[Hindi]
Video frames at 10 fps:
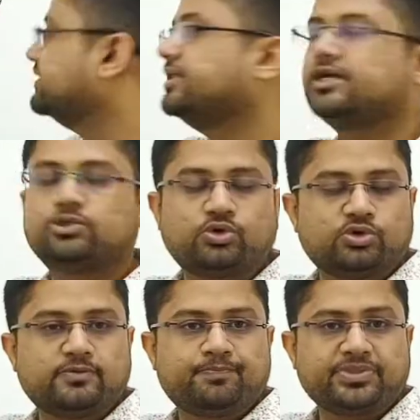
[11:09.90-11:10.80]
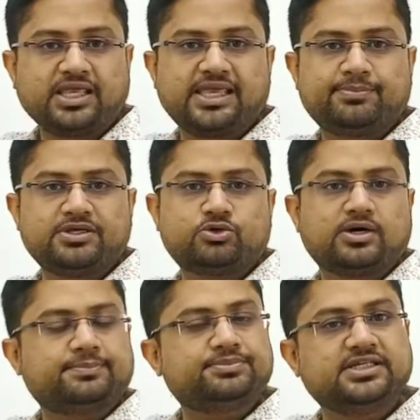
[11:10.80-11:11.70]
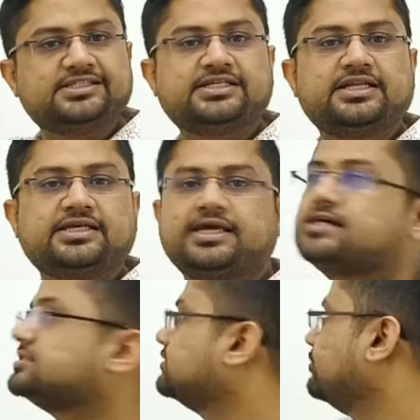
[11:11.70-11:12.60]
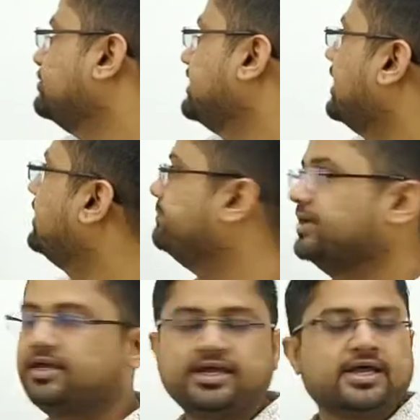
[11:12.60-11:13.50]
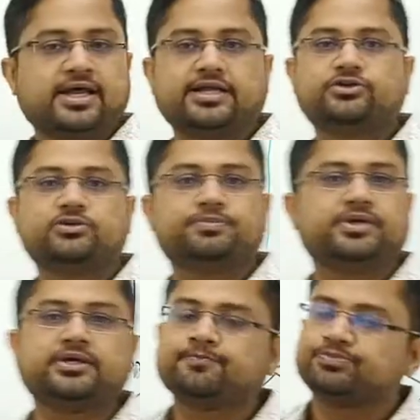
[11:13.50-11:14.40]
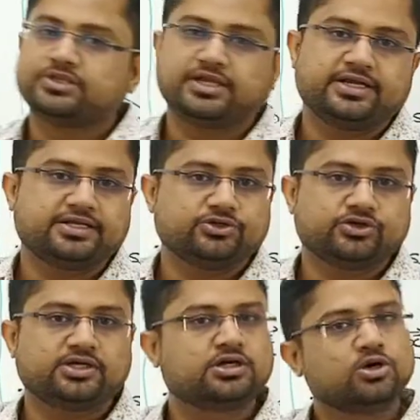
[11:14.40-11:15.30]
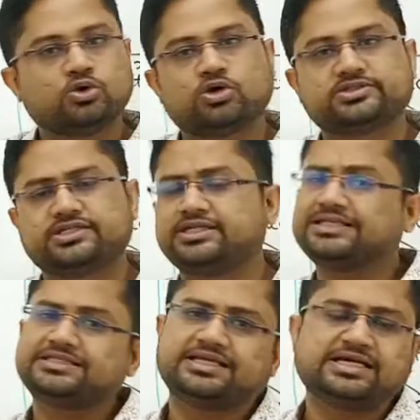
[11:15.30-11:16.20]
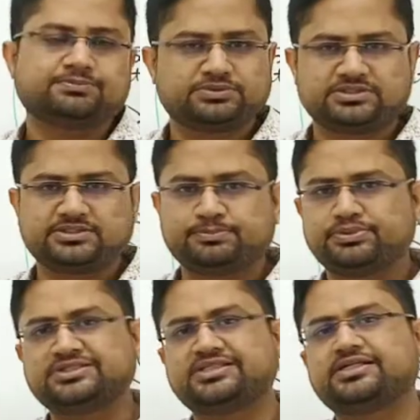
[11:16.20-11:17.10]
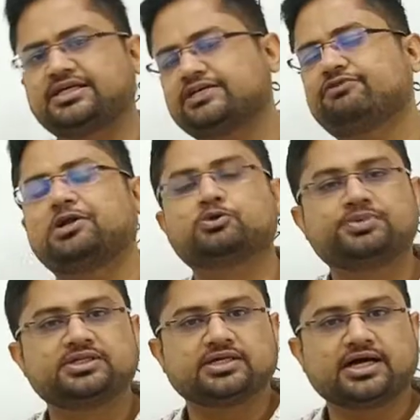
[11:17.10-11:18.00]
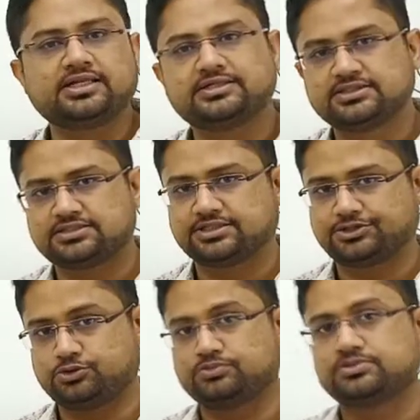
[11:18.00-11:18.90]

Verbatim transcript: बंदे को ए बी को आप नीचे लेके आ सकते हो यहाँ पे एंड यूल बी गेटिंग योर कॉस थीटा देन आप सिंपली थीटा की वैल्यू भी निकाल सकते हो